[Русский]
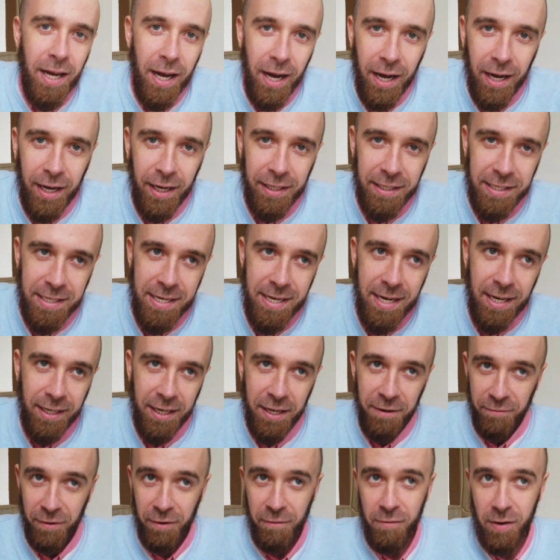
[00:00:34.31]
А я
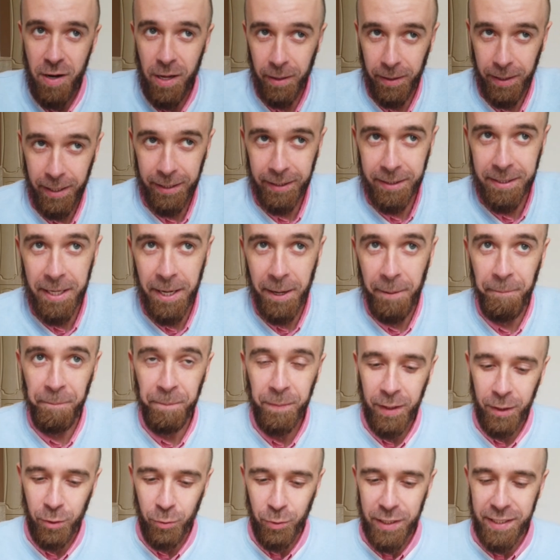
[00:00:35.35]
кайфовал, когда
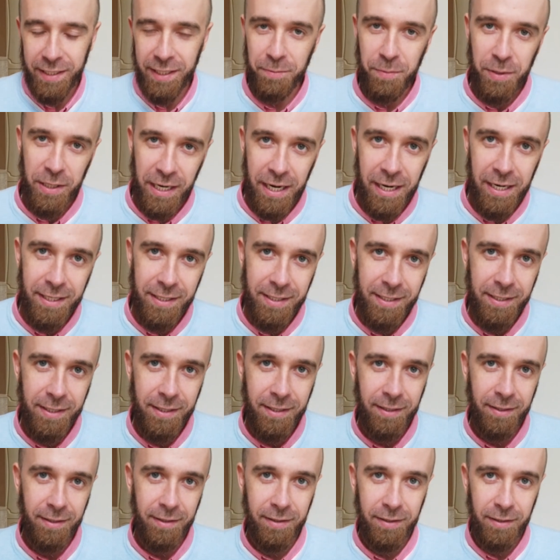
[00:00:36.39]
люди собирались,
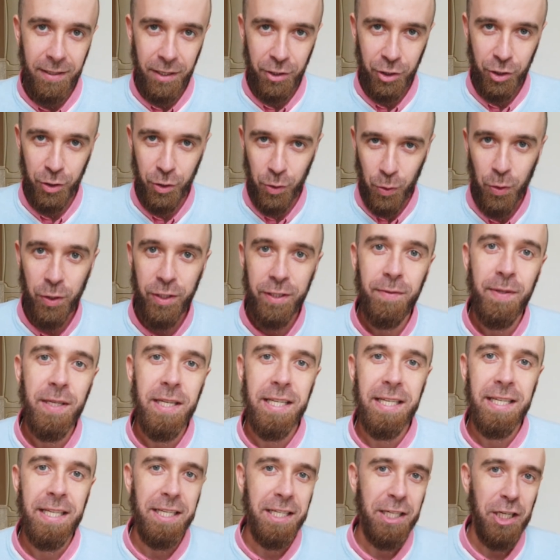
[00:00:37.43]
э, наши
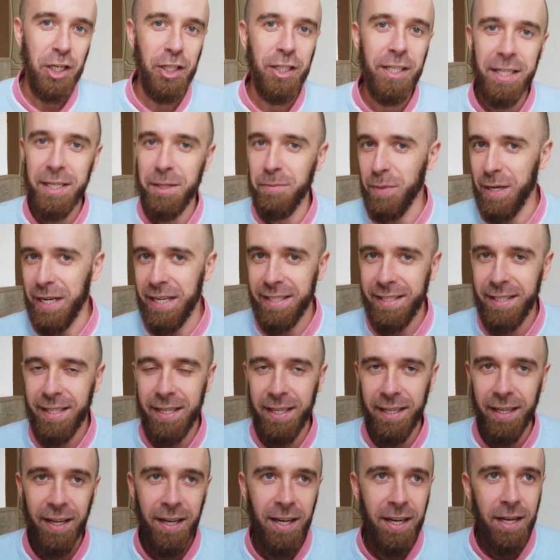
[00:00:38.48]
родственники, родные,
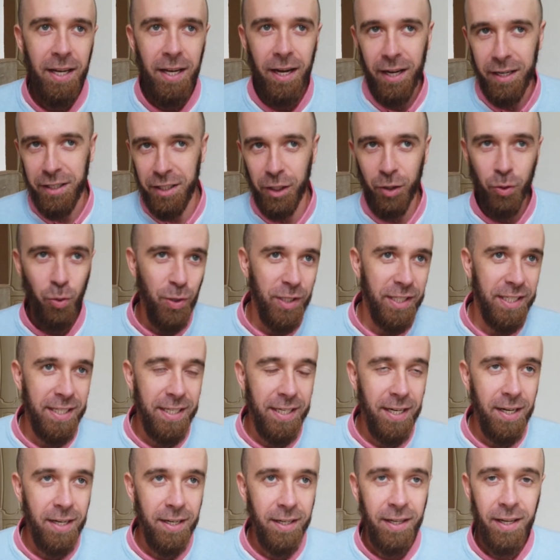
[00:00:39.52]
близкие, они
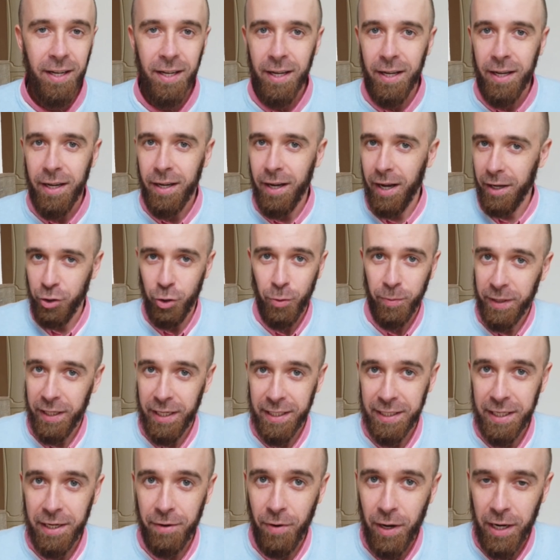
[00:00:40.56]
тусили, о чем-то
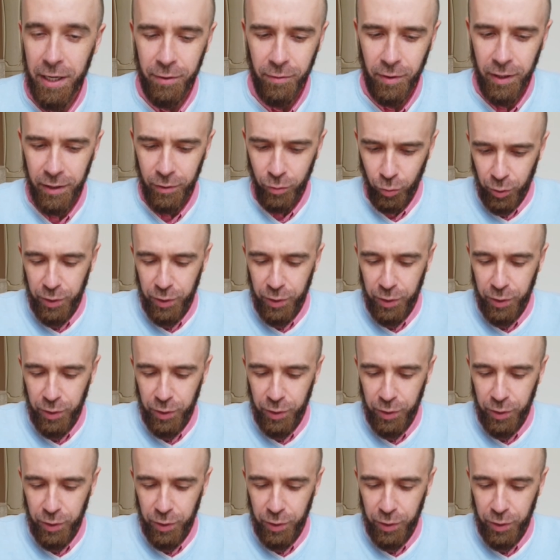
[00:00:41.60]
разговаривали.